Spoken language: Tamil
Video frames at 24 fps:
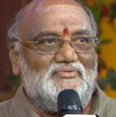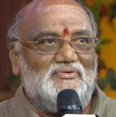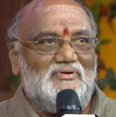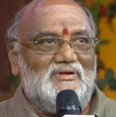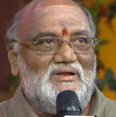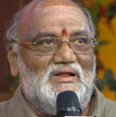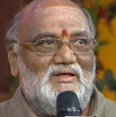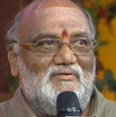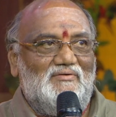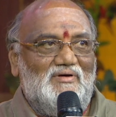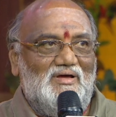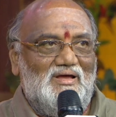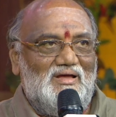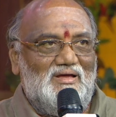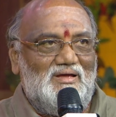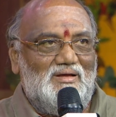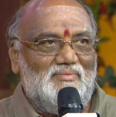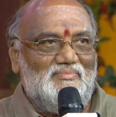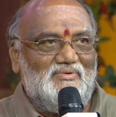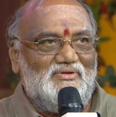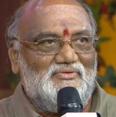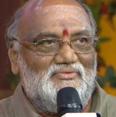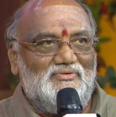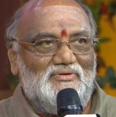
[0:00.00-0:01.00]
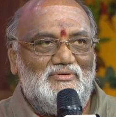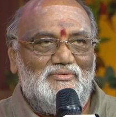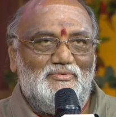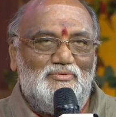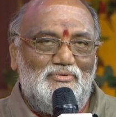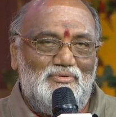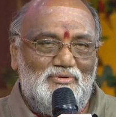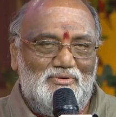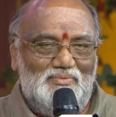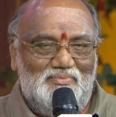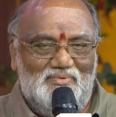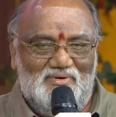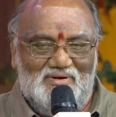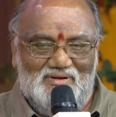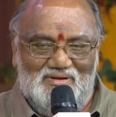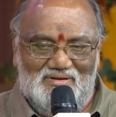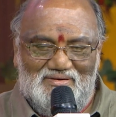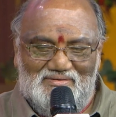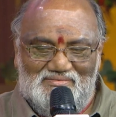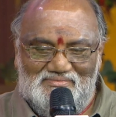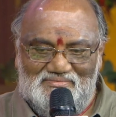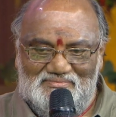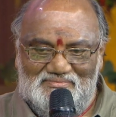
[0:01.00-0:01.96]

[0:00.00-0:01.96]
சொல்லலாமா அப்படின்னு சொல்லி கூப்பிட்டு போனார்